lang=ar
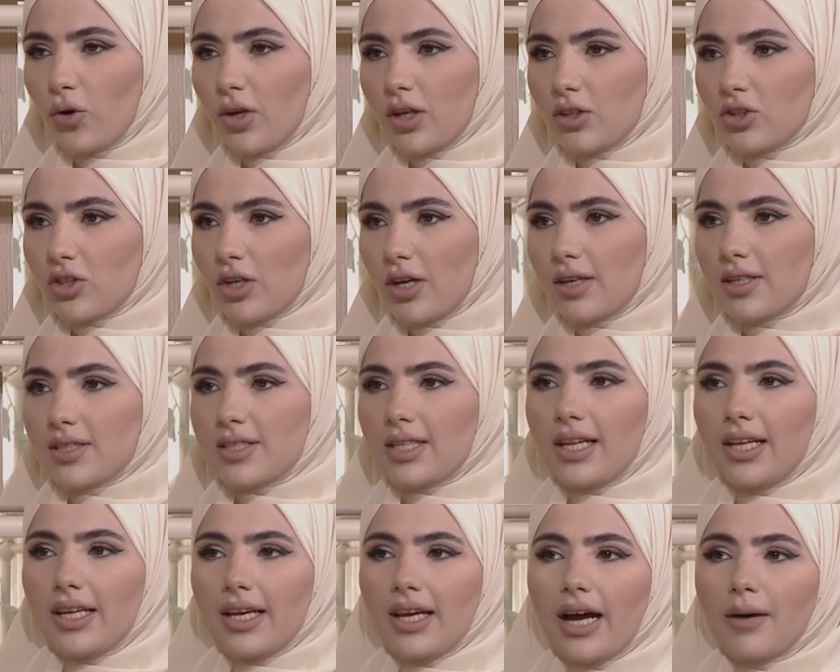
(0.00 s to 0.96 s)
الاشخاص
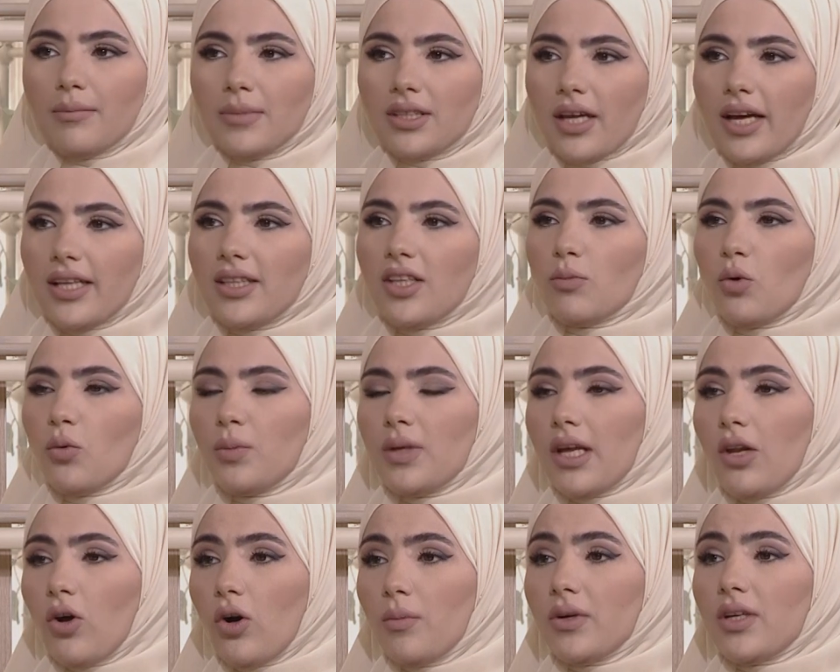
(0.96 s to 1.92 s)
يلي عم يتقدموا
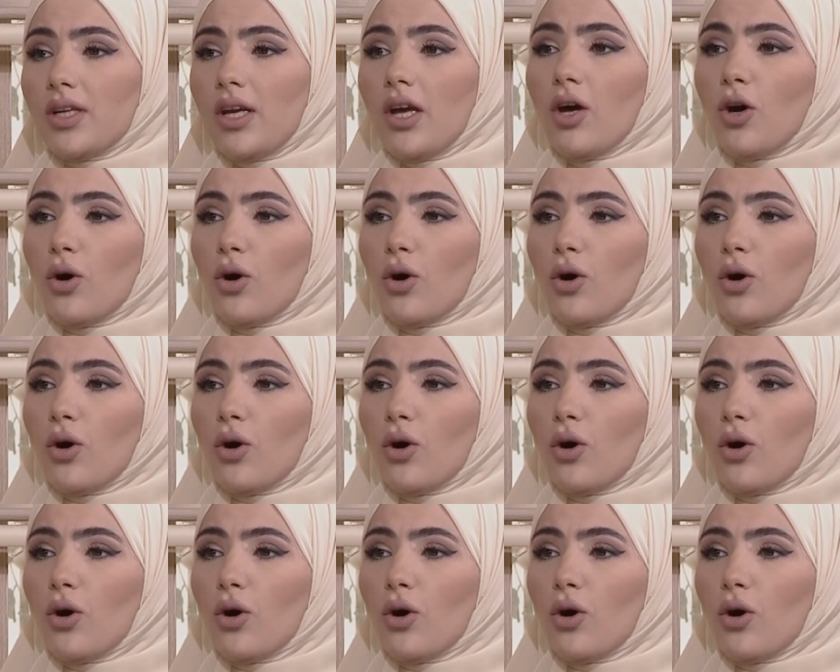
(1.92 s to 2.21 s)
بالعمر